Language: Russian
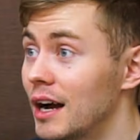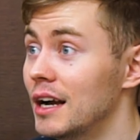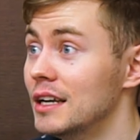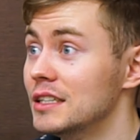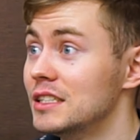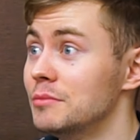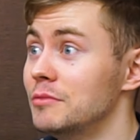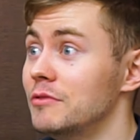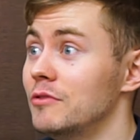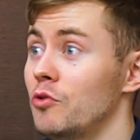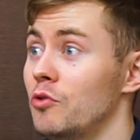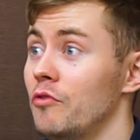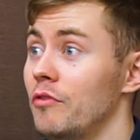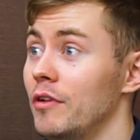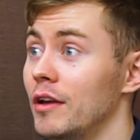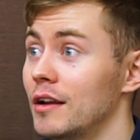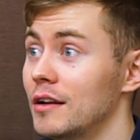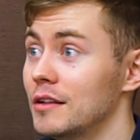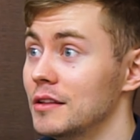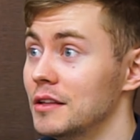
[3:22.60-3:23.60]
А если бы вы
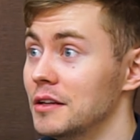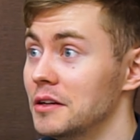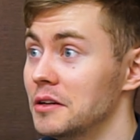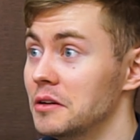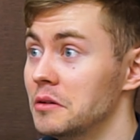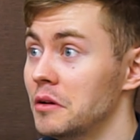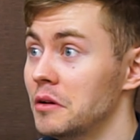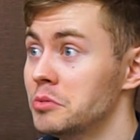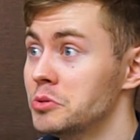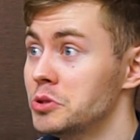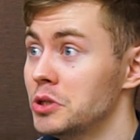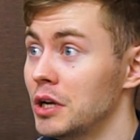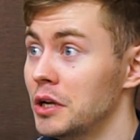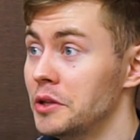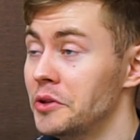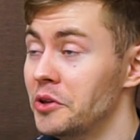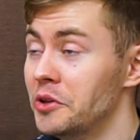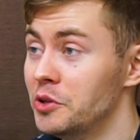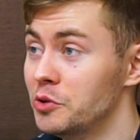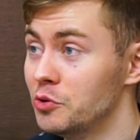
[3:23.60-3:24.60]
уверены, вообще
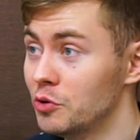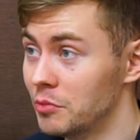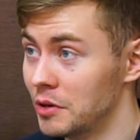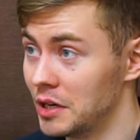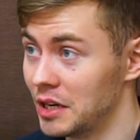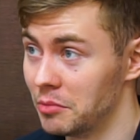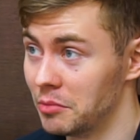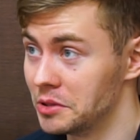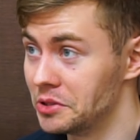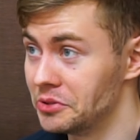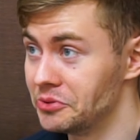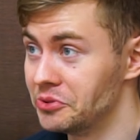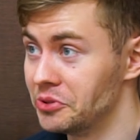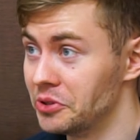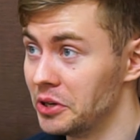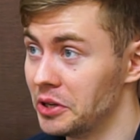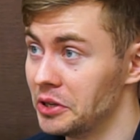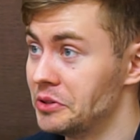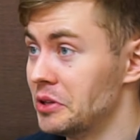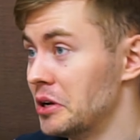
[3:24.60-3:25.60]
они не думали об этой
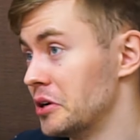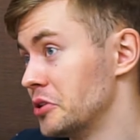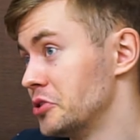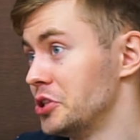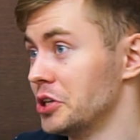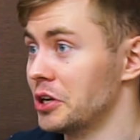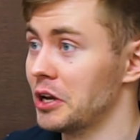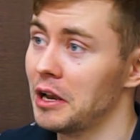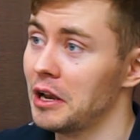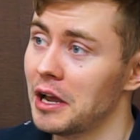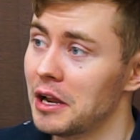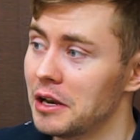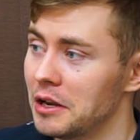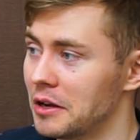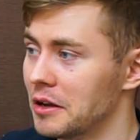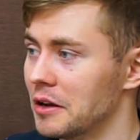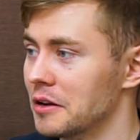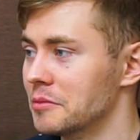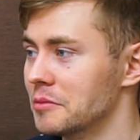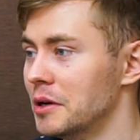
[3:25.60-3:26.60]
дыре и так щеголяли,
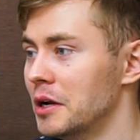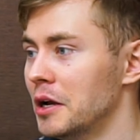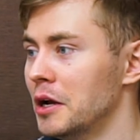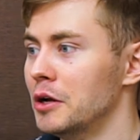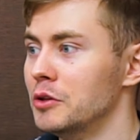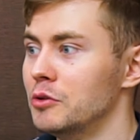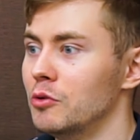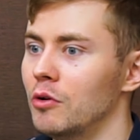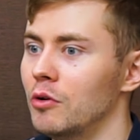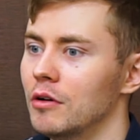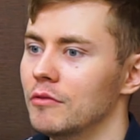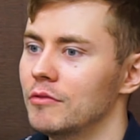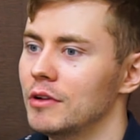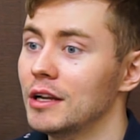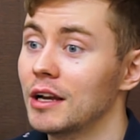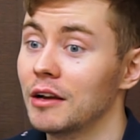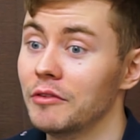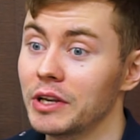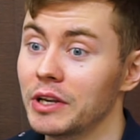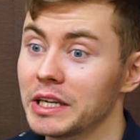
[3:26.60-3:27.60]
как бы, то
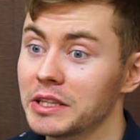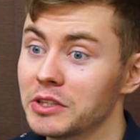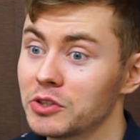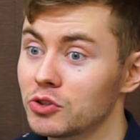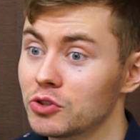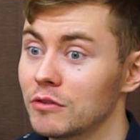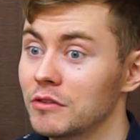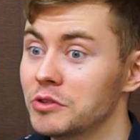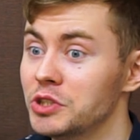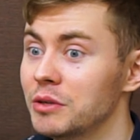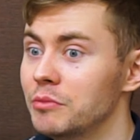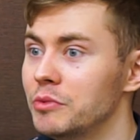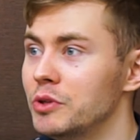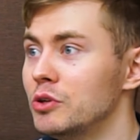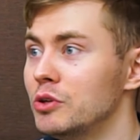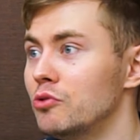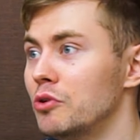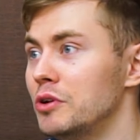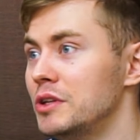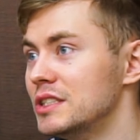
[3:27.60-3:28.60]
велика вероятность, что вообще бы
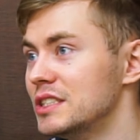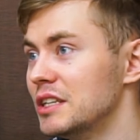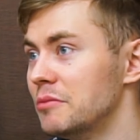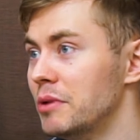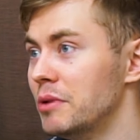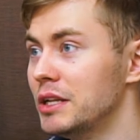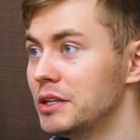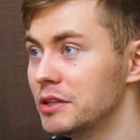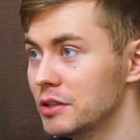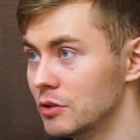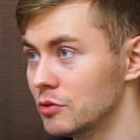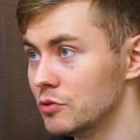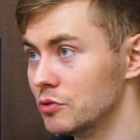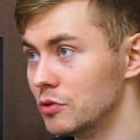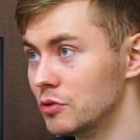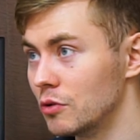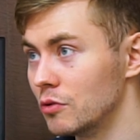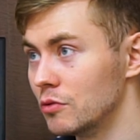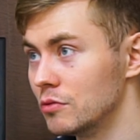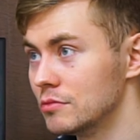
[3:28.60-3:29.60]
никто и не заметил эту
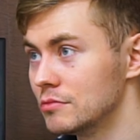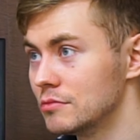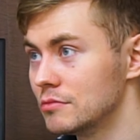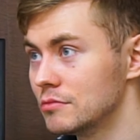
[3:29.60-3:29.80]
дыру.